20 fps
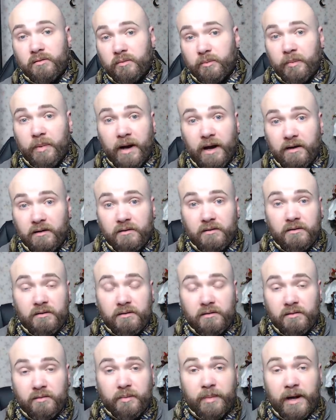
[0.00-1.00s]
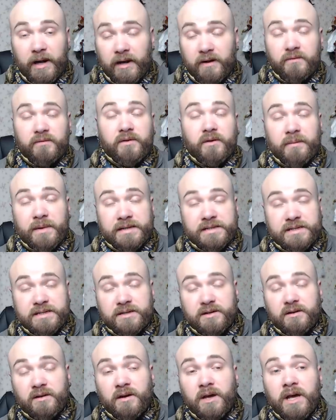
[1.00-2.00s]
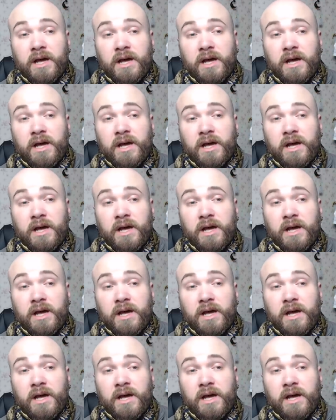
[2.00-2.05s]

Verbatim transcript: par, par l'informatique.